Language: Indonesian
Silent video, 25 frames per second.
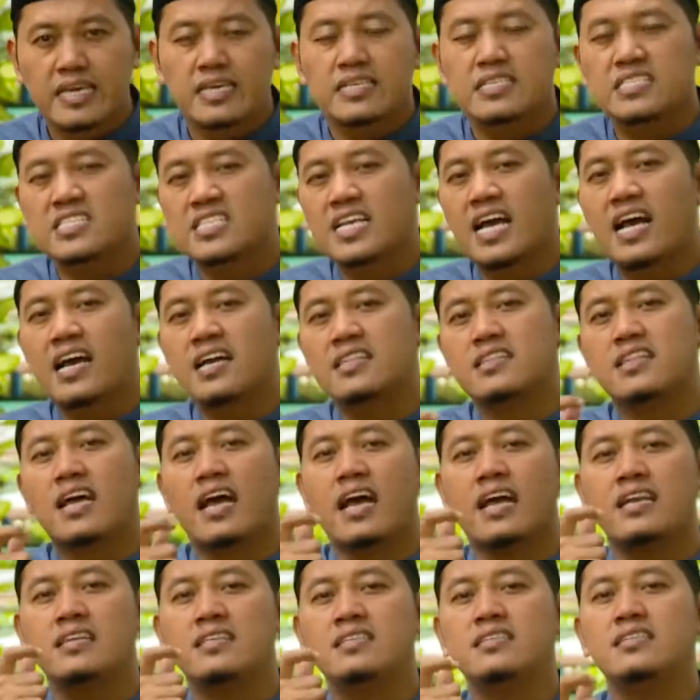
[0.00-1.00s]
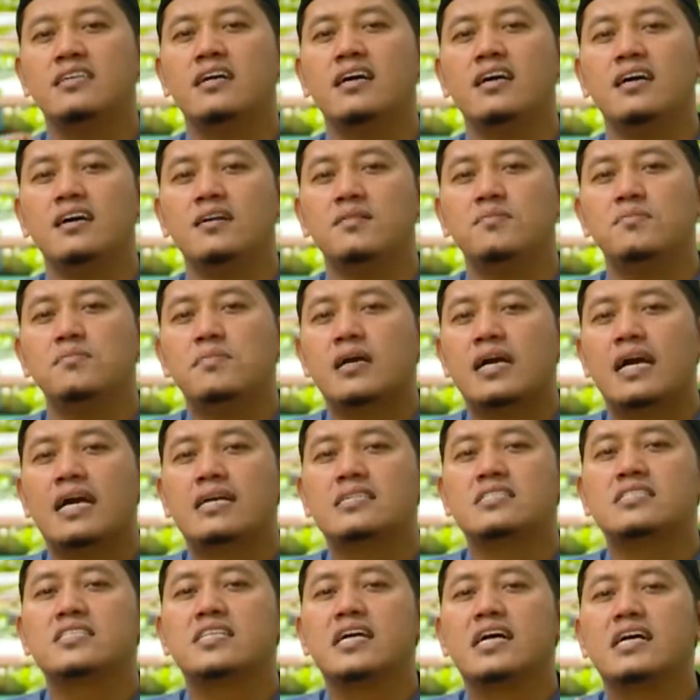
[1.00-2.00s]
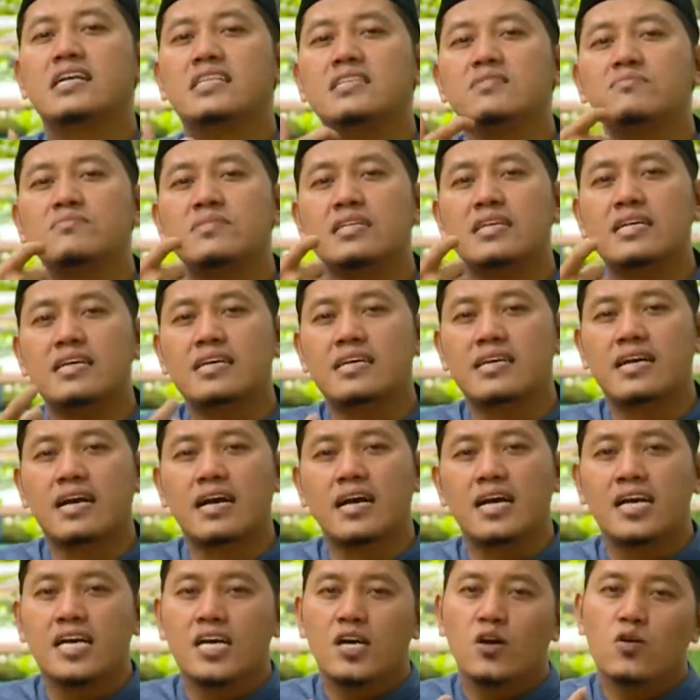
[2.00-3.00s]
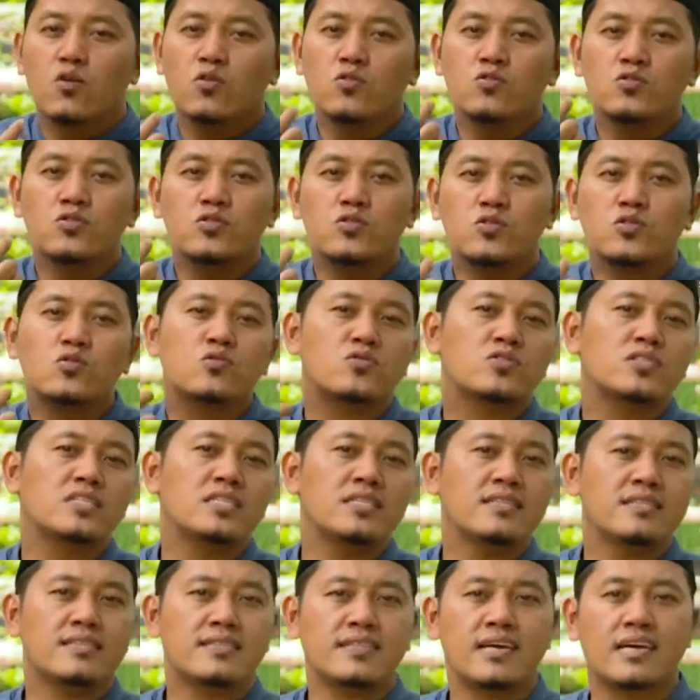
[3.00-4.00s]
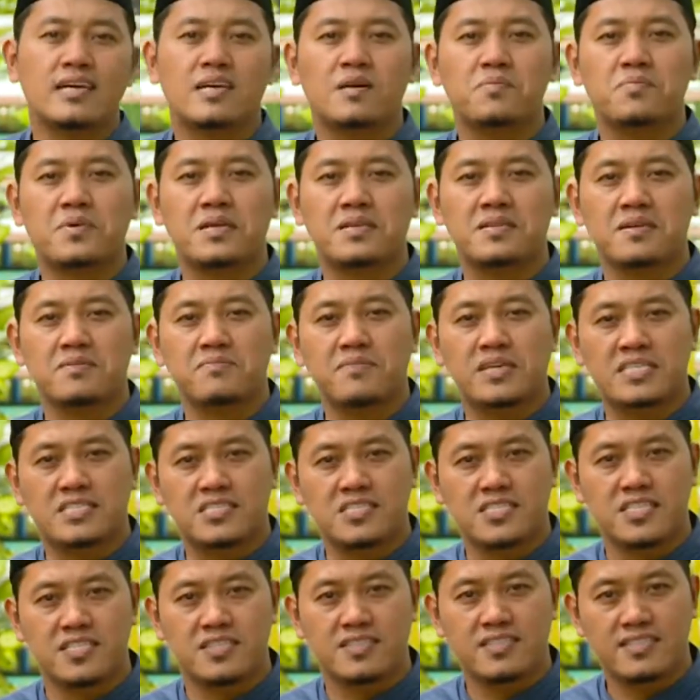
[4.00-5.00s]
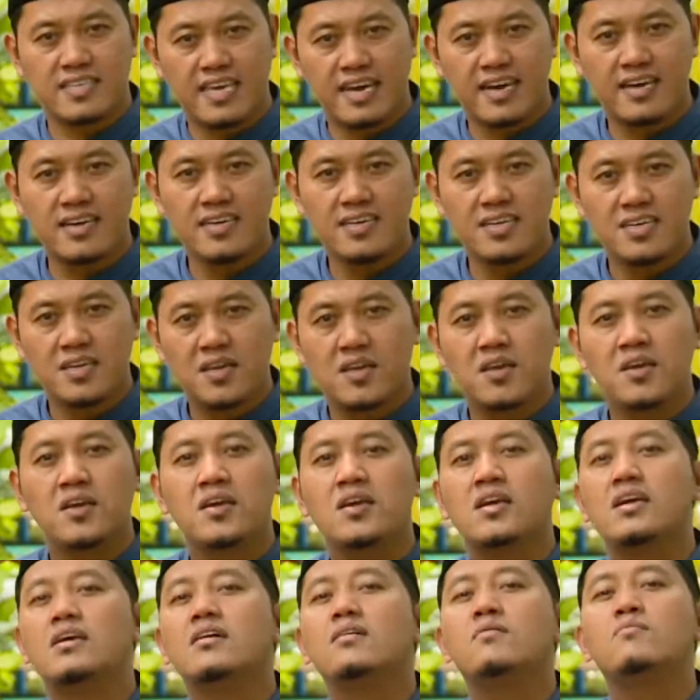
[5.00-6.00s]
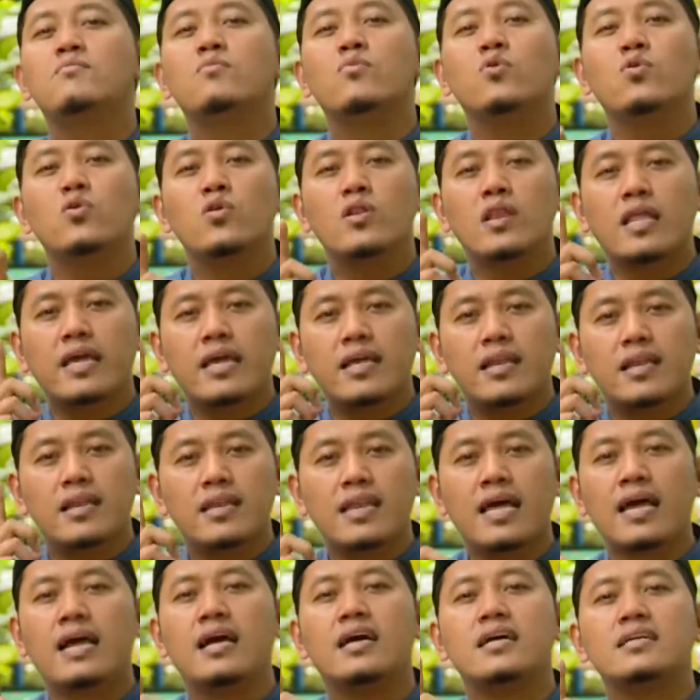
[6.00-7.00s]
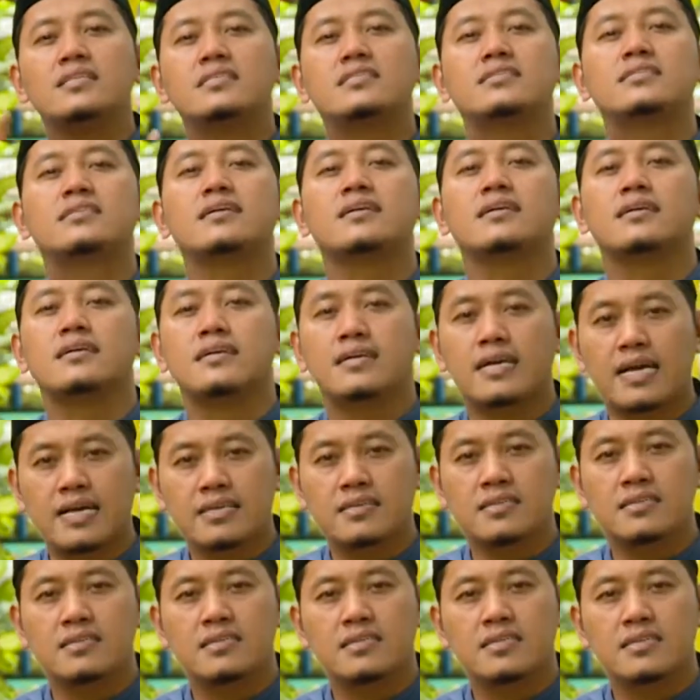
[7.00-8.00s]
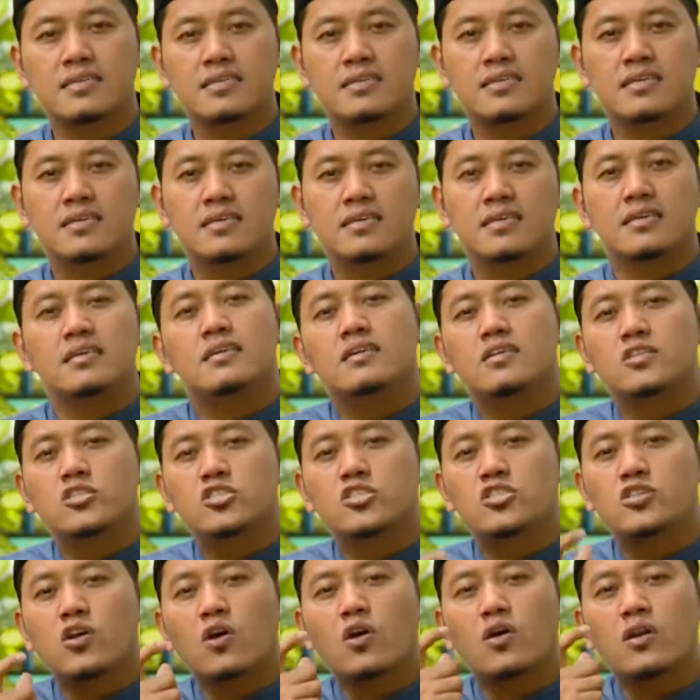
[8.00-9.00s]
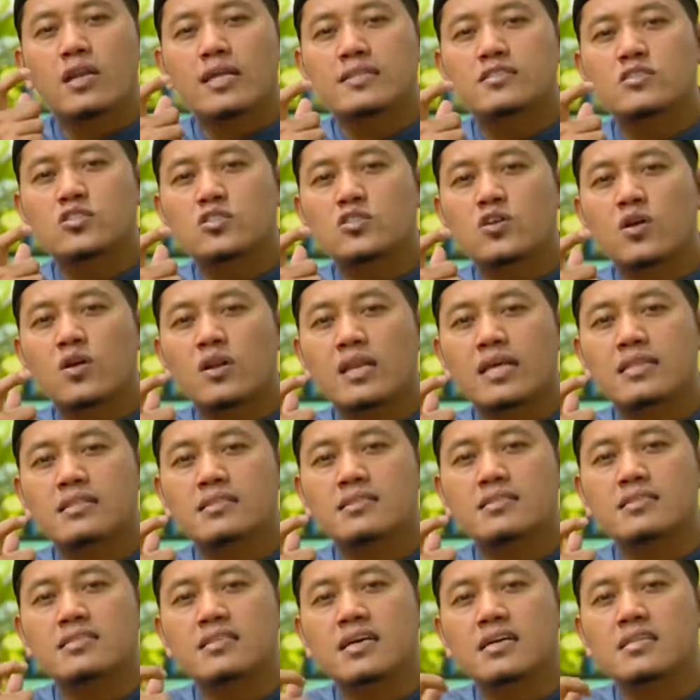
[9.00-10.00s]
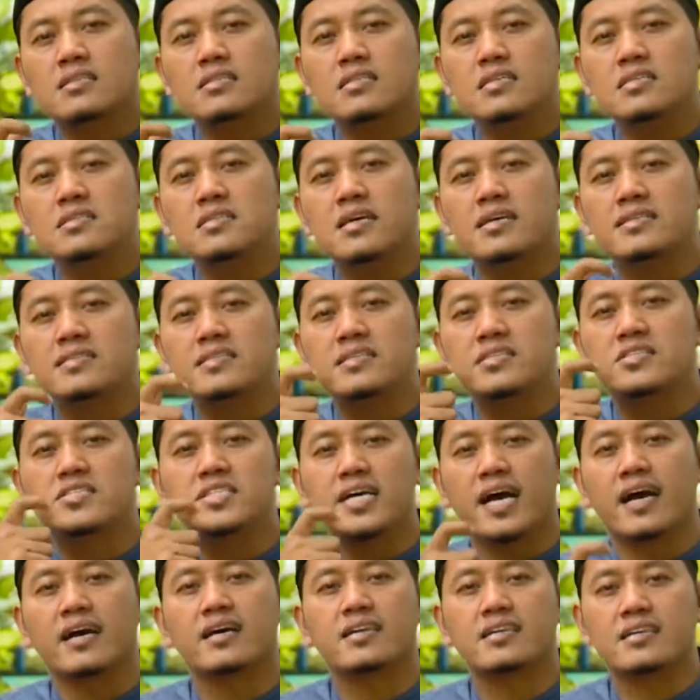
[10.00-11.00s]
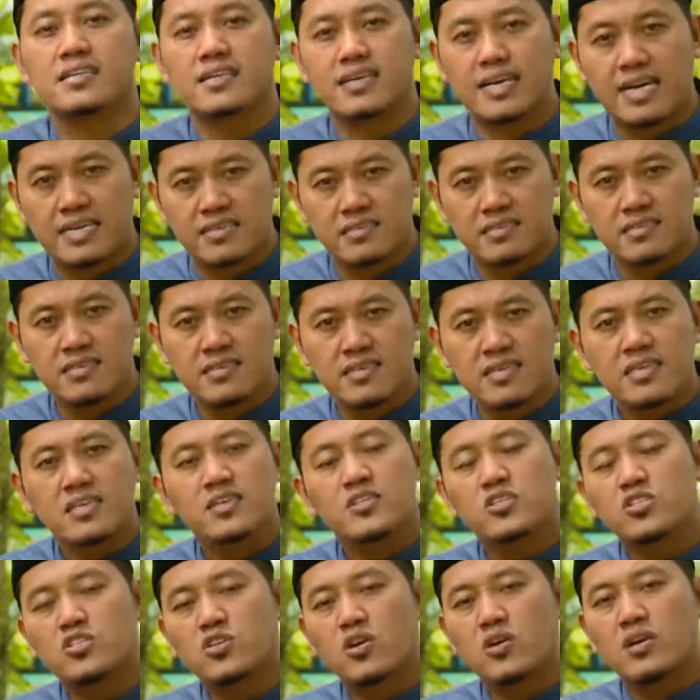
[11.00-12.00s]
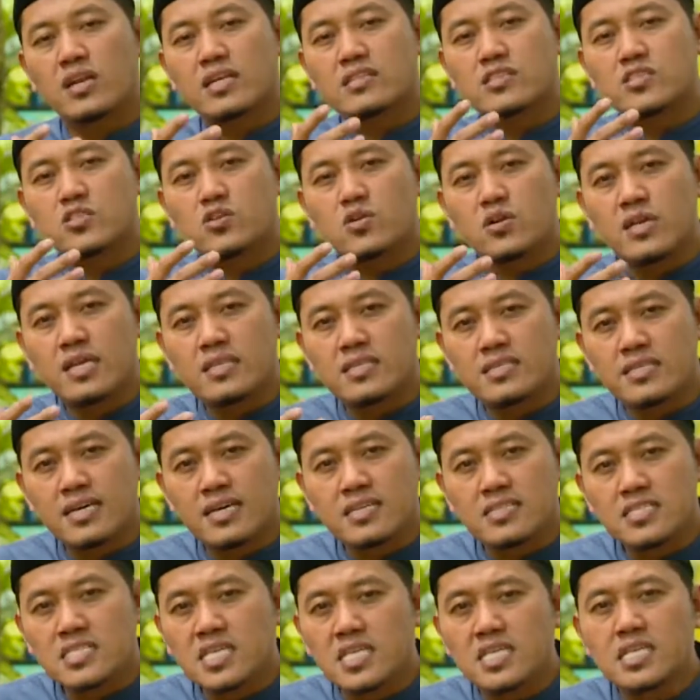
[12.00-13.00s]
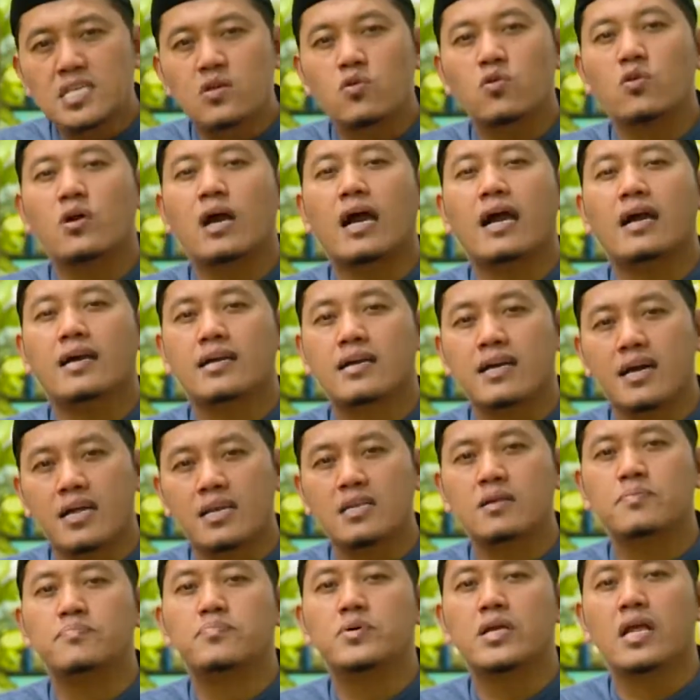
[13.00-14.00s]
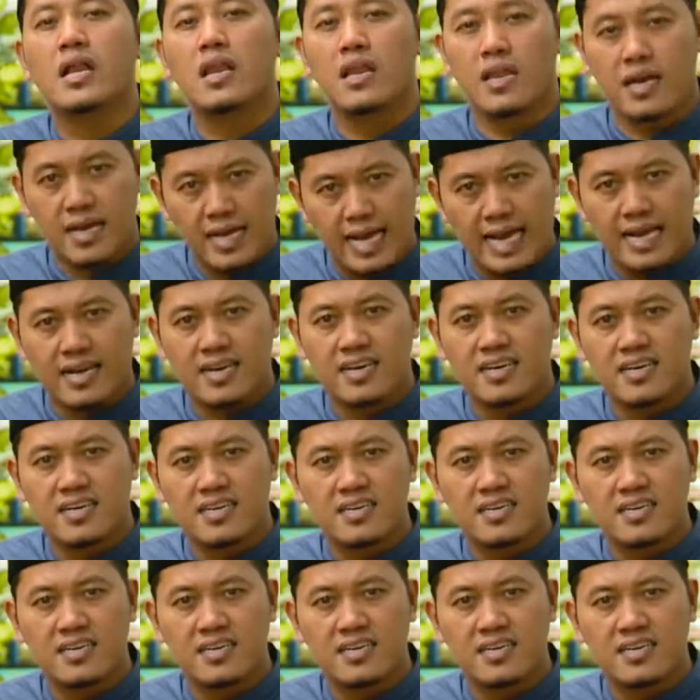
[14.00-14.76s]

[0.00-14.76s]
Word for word: saat Anda mengajari mereka untuk cinta kepada masjidnya, mulailah dengan sholat-sholat yang tidak dijaharkan, sholat-sholat yang cenderung agak lebih lengang.